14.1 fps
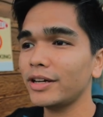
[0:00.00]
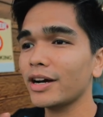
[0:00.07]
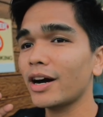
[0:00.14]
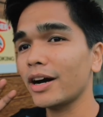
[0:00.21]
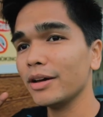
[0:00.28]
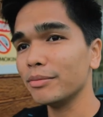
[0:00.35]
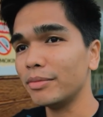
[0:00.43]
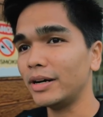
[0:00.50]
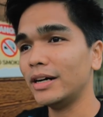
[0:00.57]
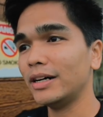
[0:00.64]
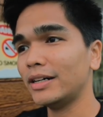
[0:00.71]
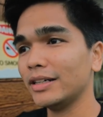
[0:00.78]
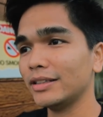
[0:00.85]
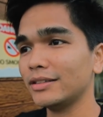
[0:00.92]
eh,
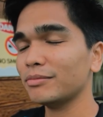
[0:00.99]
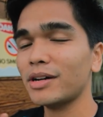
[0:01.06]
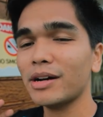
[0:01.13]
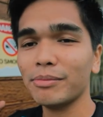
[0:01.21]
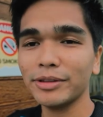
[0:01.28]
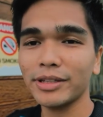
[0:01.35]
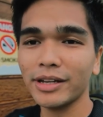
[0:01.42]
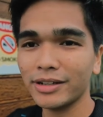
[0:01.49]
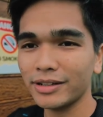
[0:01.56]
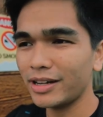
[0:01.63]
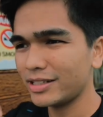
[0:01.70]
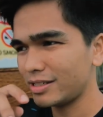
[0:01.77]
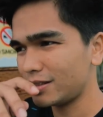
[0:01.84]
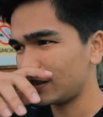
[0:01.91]
kakaiba at marami tayong
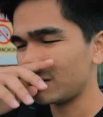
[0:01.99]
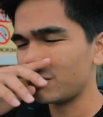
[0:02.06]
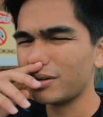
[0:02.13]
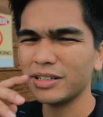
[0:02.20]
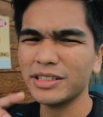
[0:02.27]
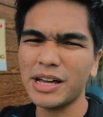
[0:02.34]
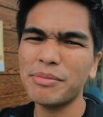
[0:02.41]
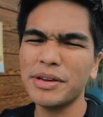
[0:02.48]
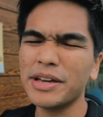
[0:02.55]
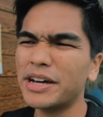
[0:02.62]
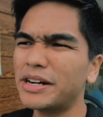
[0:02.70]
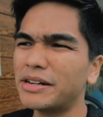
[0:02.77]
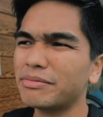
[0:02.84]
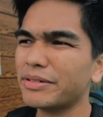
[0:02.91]
as sobrang daming
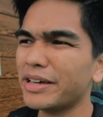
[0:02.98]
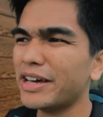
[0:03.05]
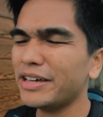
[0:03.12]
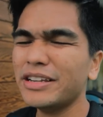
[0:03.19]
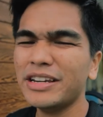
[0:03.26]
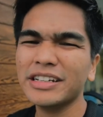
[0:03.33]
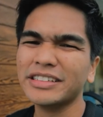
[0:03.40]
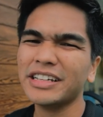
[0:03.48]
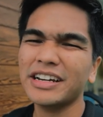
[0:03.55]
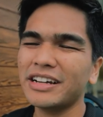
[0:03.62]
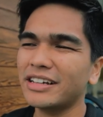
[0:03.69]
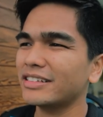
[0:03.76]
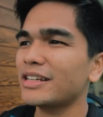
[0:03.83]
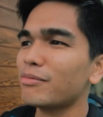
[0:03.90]
ganap. Kaya in lang
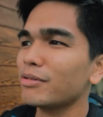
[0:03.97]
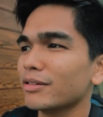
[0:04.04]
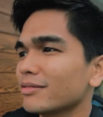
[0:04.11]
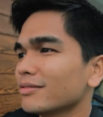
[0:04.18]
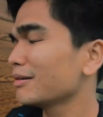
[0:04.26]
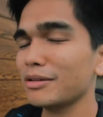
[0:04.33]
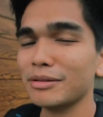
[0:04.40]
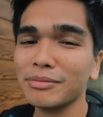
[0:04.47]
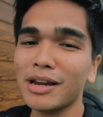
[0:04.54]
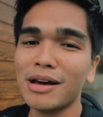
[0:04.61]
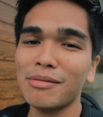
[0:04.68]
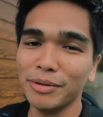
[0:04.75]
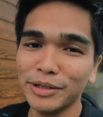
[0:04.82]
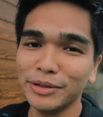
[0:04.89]
talaga dapat dapat
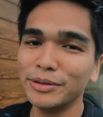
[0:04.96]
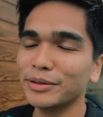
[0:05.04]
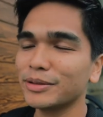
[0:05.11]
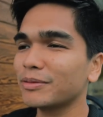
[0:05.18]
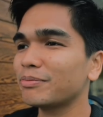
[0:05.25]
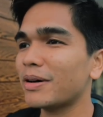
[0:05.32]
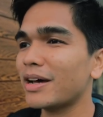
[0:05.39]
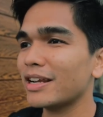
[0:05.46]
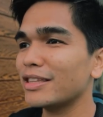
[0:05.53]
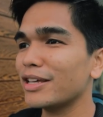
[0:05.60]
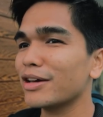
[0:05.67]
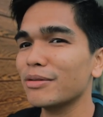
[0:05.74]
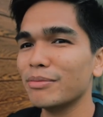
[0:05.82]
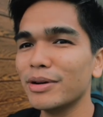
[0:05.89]
malaman nyo para
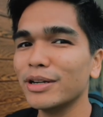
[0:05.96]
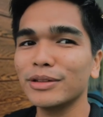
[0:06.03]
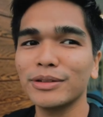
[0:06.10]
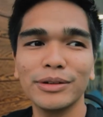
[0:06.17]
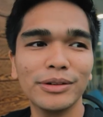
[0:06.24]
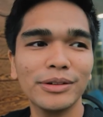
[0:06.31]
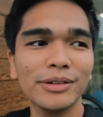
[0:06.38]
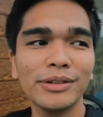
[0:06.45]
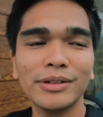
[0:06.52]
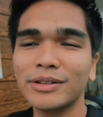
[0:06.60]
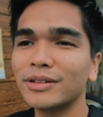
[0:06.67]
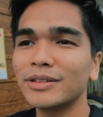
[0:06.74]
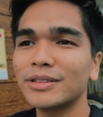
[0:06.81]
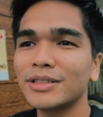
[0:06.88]
hindi kayo malito.
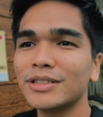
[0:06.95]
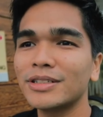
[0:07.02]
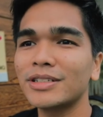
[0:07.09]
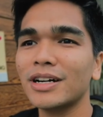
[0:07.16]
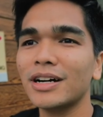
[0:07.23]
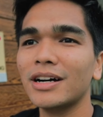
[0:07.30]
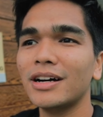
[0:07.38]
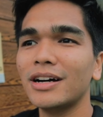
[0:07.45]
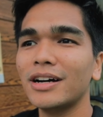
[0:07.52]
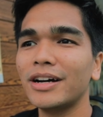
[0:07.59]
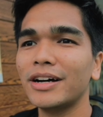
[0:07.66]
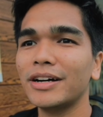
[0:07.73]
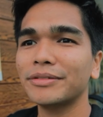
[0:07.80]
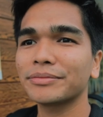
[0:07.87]
Tsaka
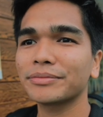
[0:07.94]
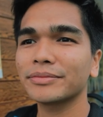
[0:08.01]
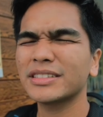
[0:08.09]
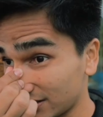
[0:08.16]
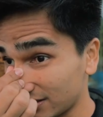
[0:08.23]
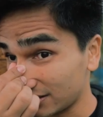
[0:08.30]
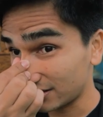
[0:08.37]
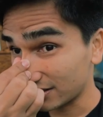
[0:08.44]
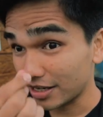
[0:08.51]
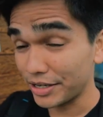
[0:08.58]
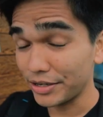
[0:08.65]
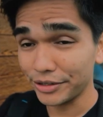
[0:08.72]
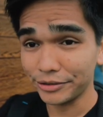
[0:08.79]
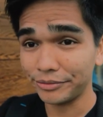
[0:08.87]

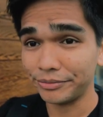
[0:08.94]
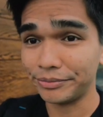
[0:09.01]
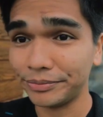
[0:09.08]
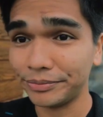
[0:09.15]
ayun.